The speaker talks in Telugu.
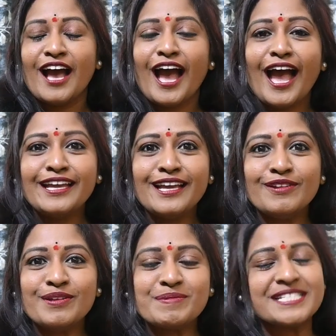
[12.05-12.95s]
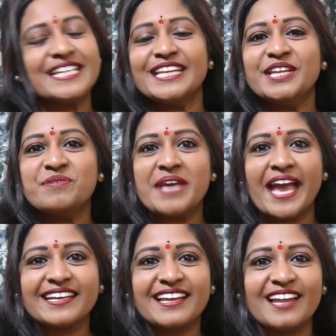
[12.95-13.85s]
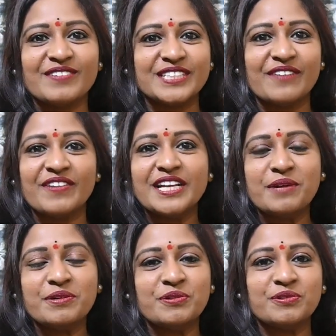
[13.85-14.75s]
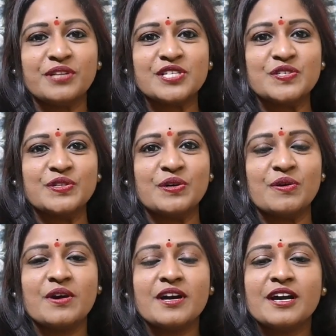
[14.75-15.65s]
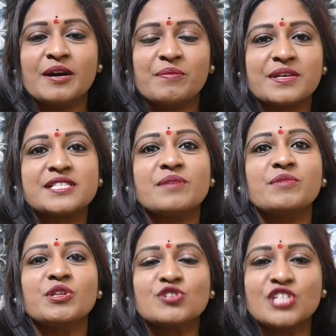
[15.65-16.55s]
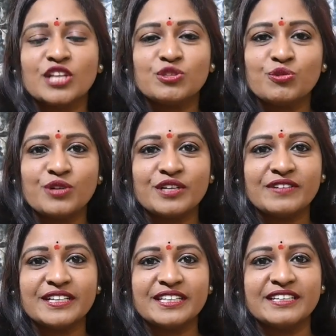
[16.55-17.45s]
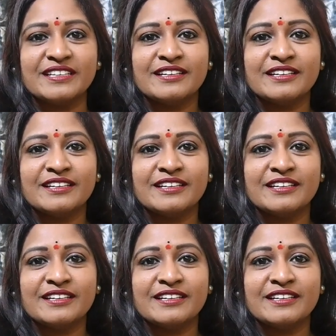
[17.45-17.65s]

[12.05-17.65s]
హాయ్ హలో నమస్తే నేను మీ యాంకర్ లావణ్య వెల్కమ్ టు రుద్ర స్టూడియో ప్రస్తుతం ఈరోజు నాతో ఉన్నటువంటి